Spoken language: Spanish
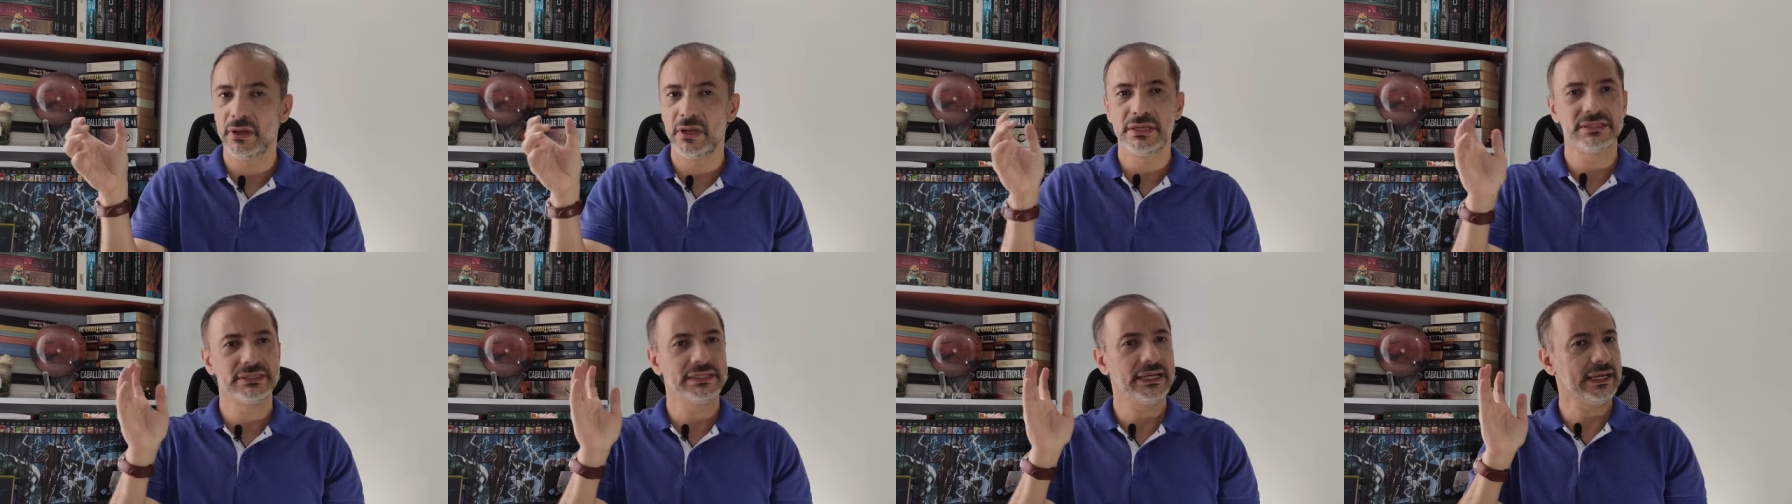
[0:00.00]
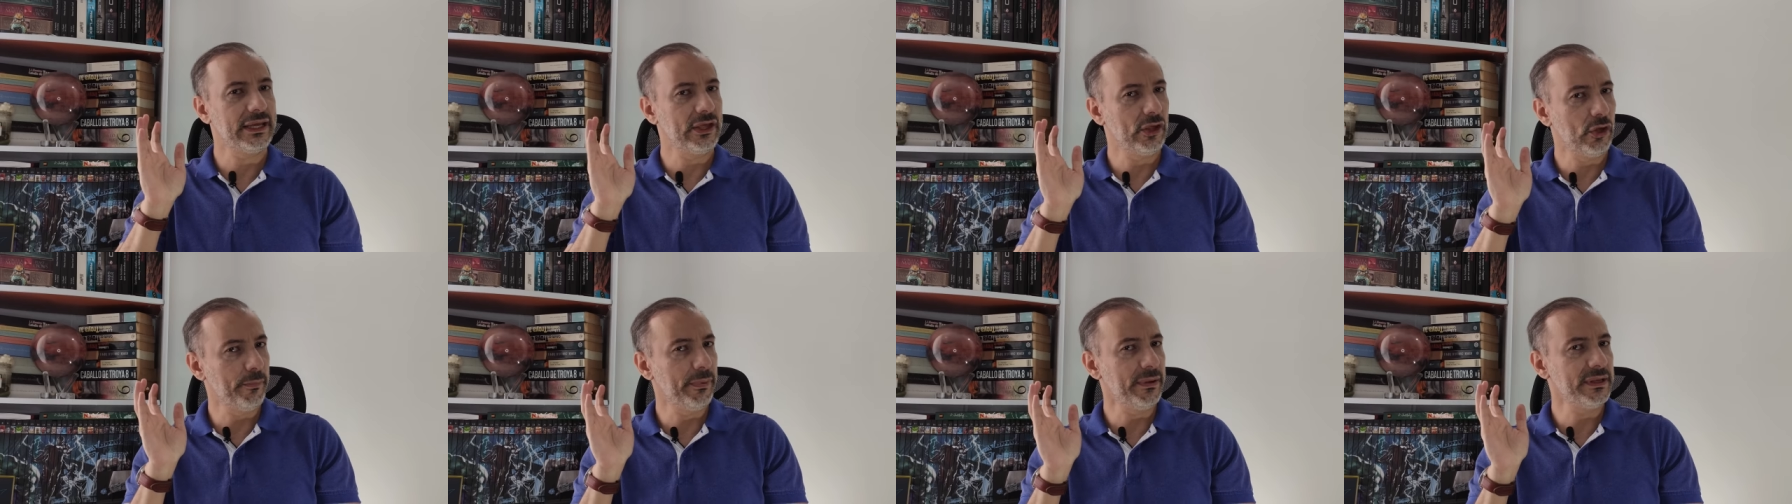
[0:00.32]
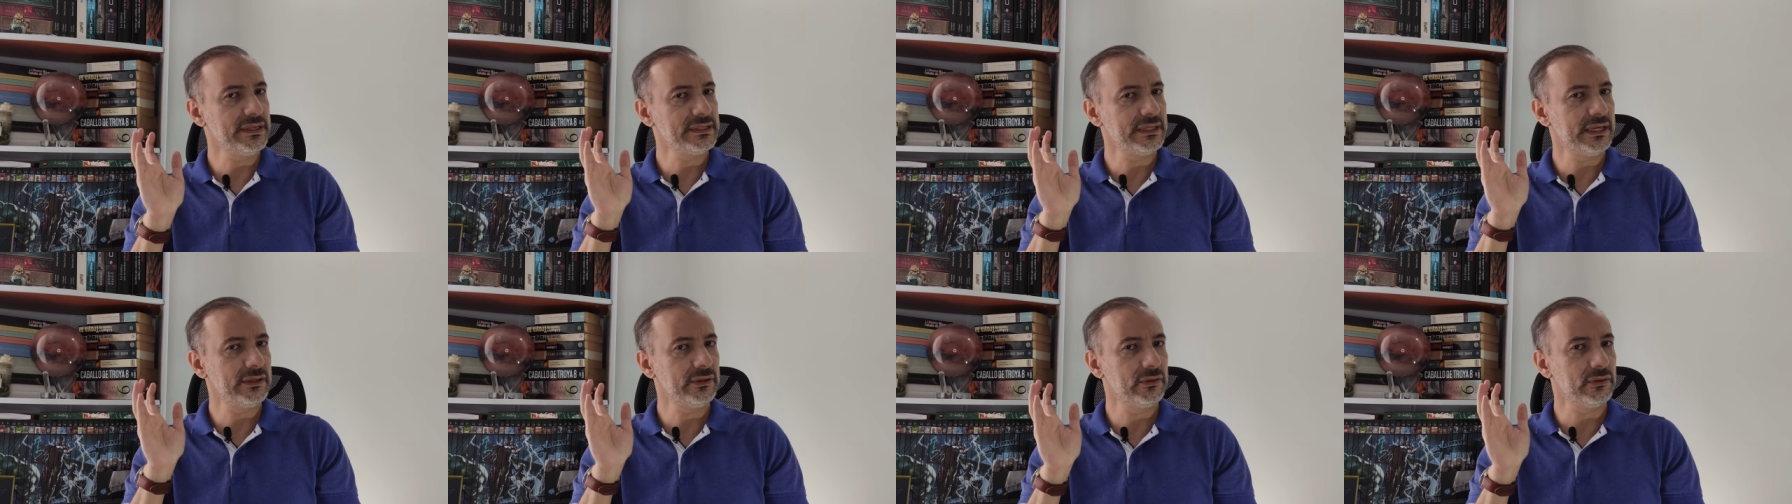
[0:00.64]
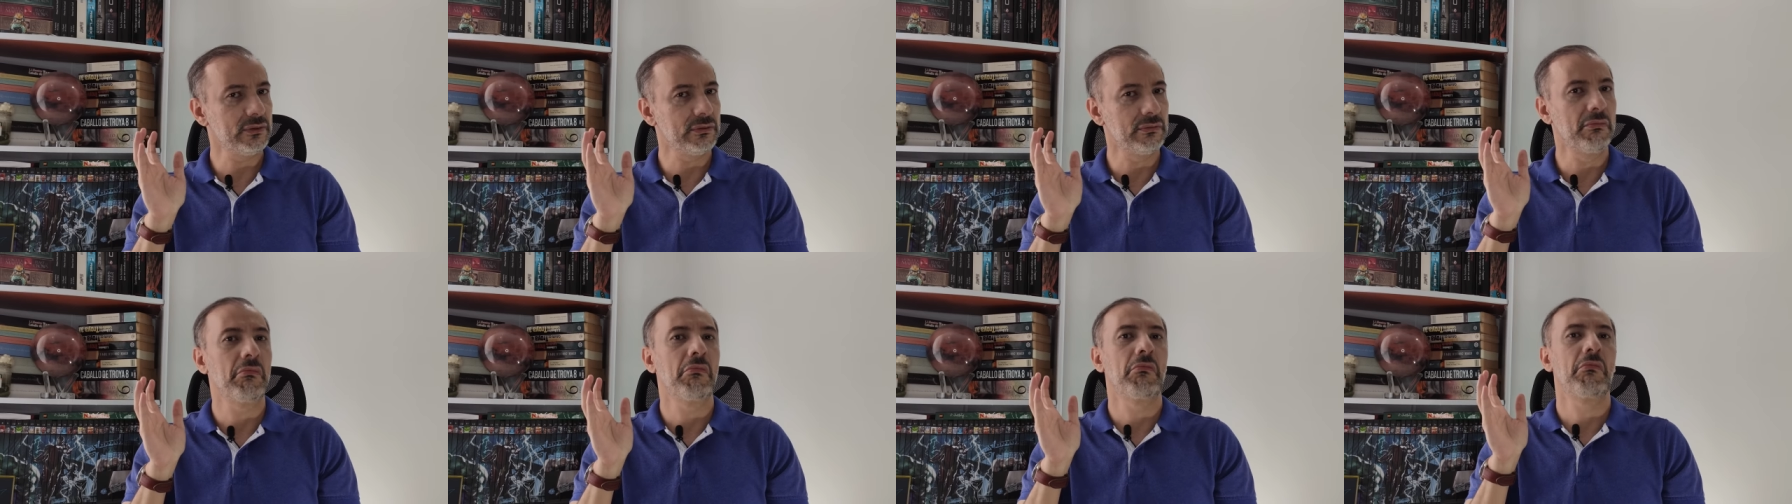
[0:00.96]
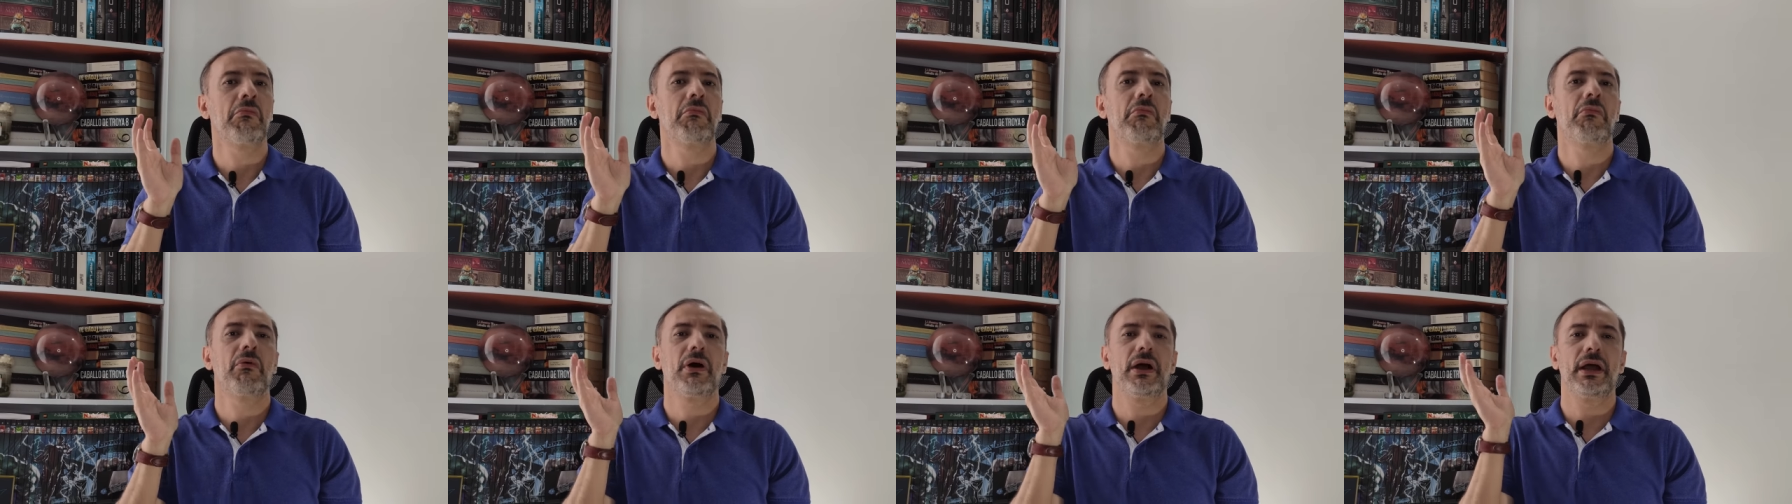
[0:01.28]
se quedó pensando,
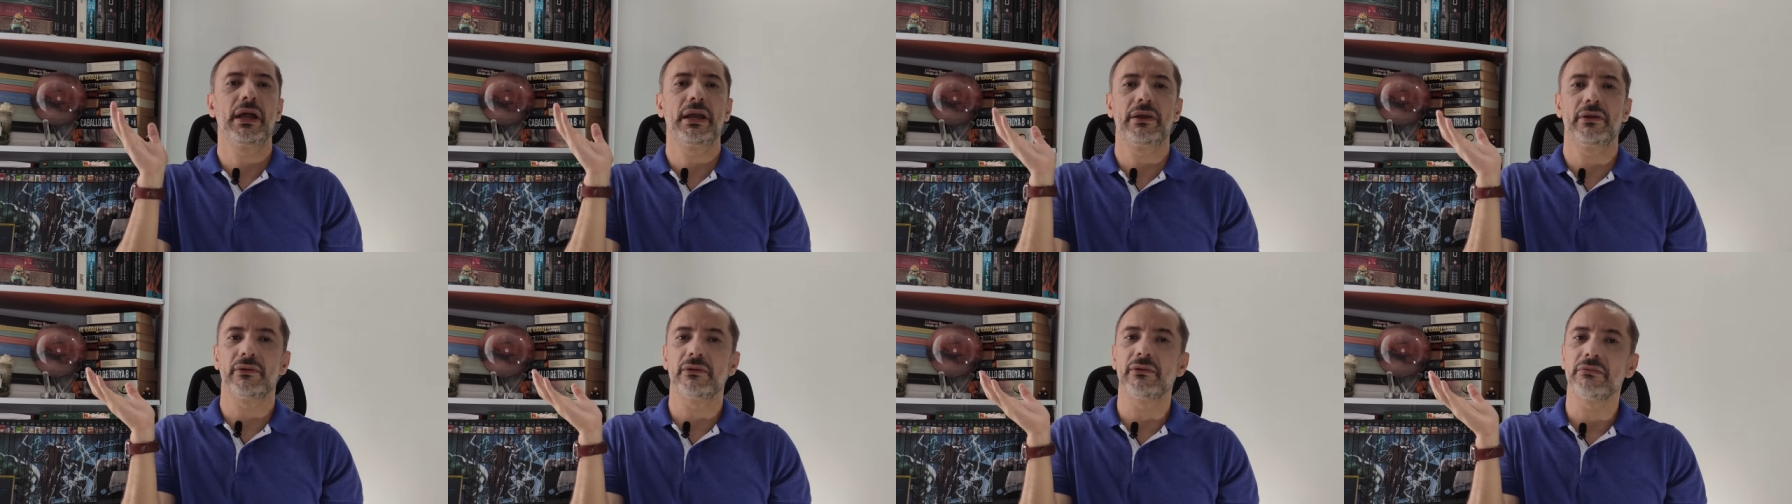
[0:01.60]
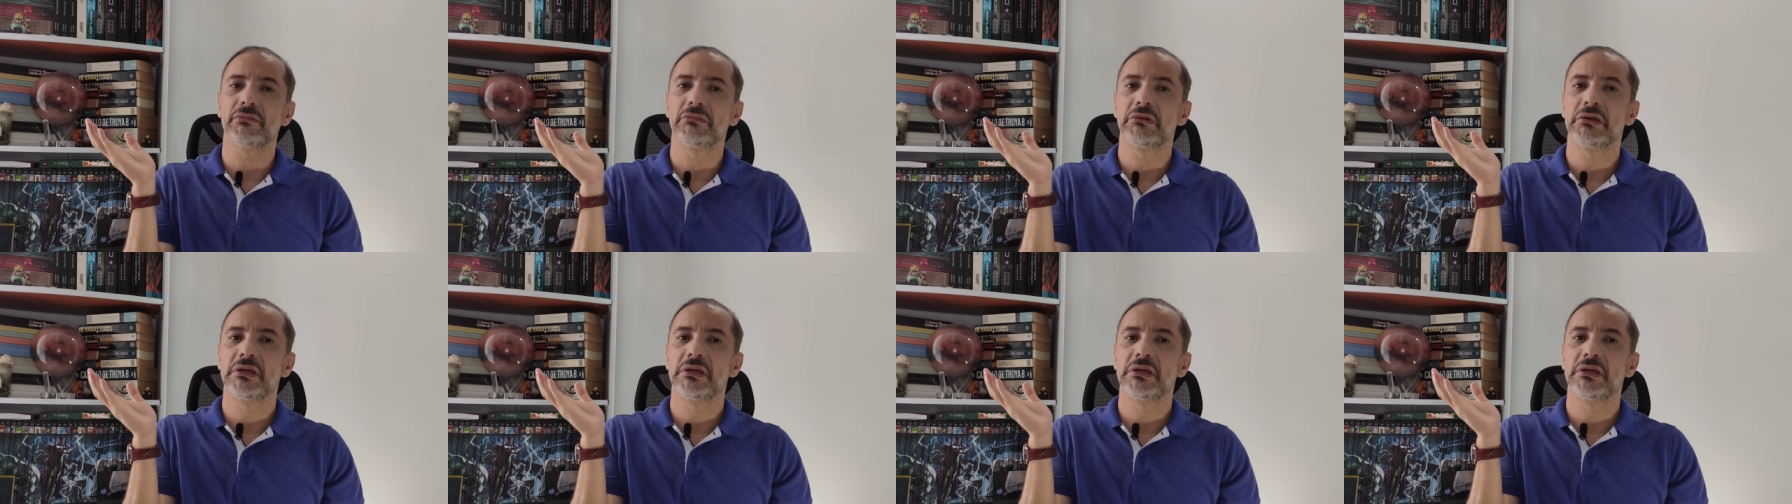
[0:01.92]
bueno,